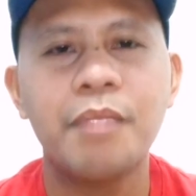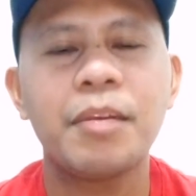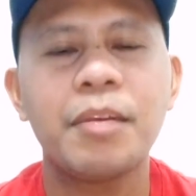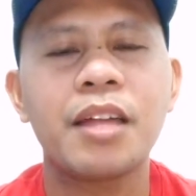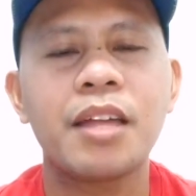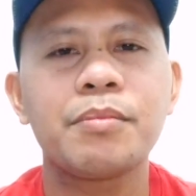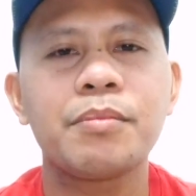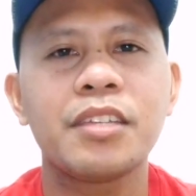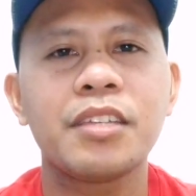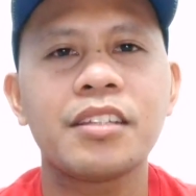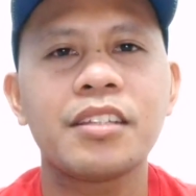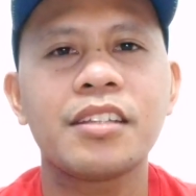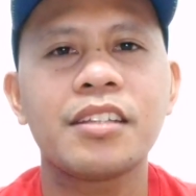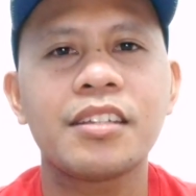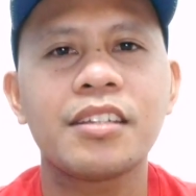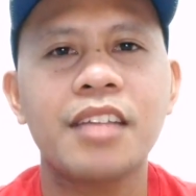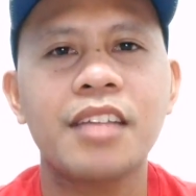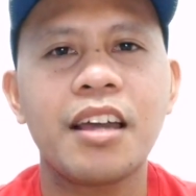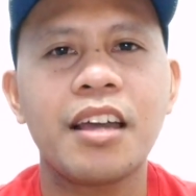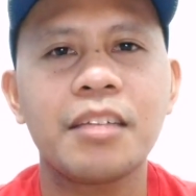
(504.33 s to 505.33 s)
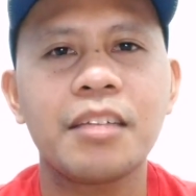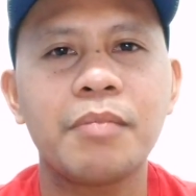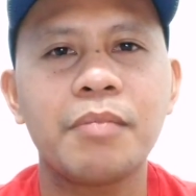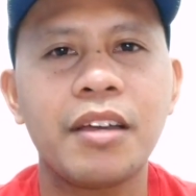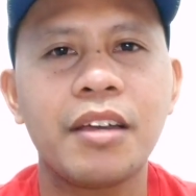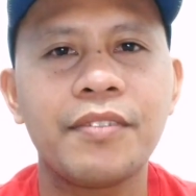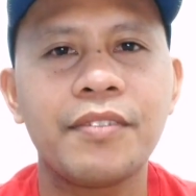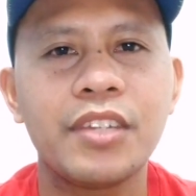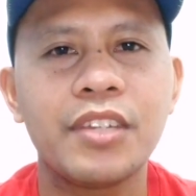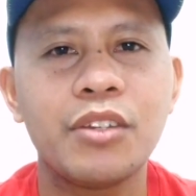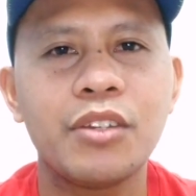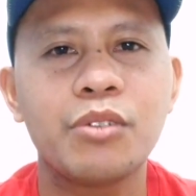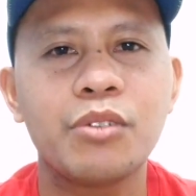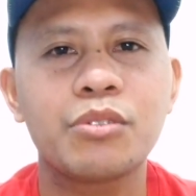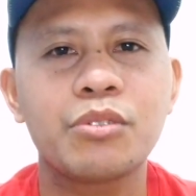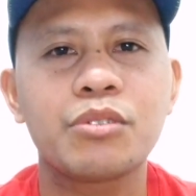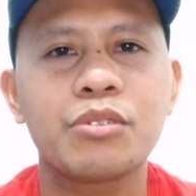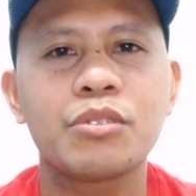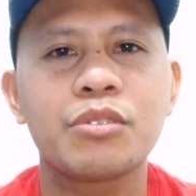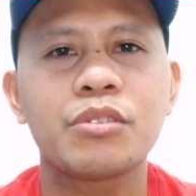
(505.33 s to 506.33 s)
para updated ka sa aking mga
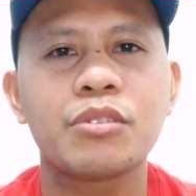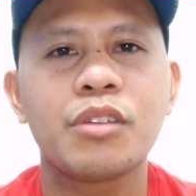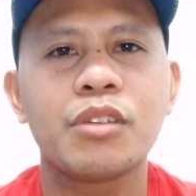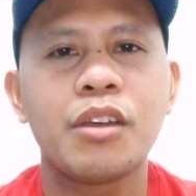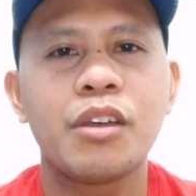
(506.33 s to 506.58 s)
videos.